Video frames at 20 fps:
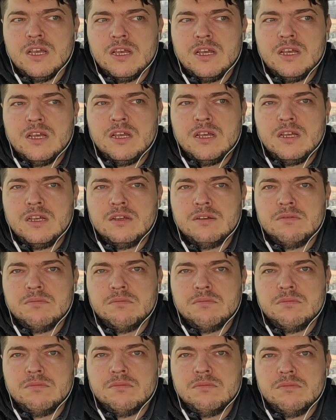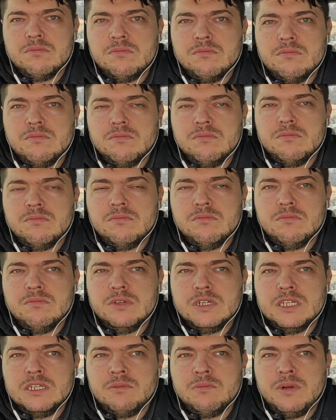а,
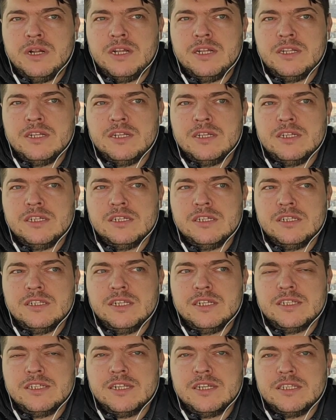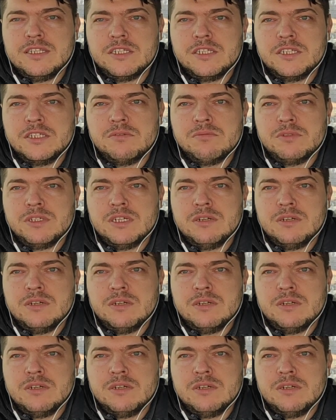максимально достаточным,